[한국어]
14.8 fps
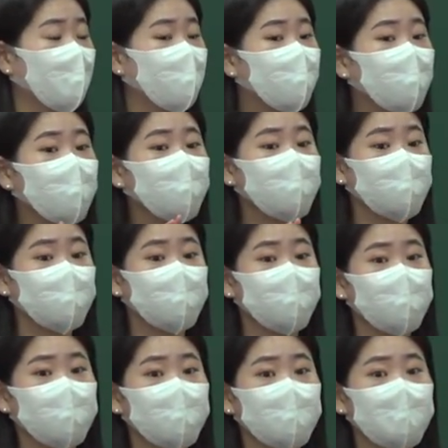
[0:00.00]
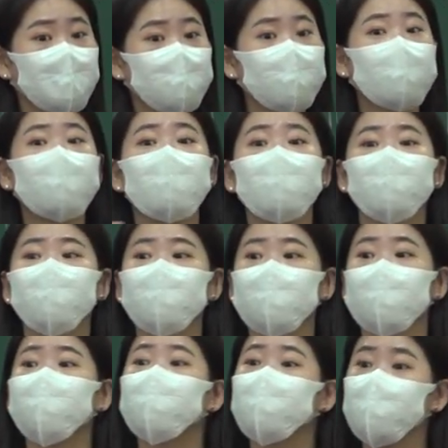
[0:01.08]
그것을 살릴 수 있는
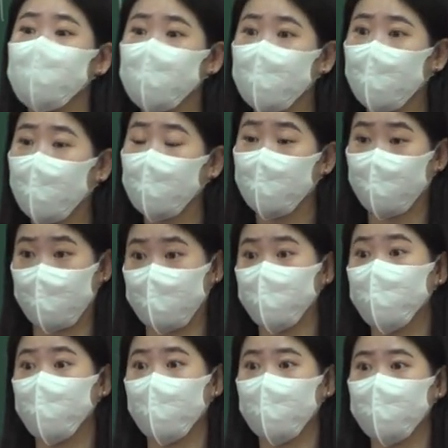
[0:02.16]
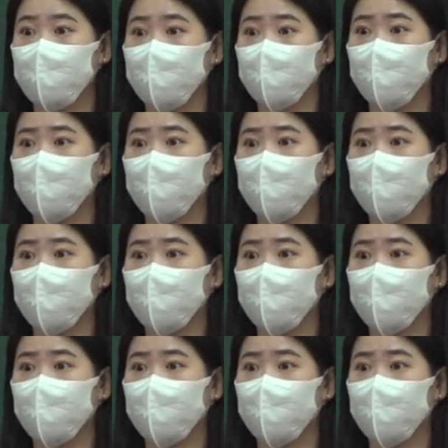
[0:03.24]
힘을 주실 거다. 하나님 말씀 속에서.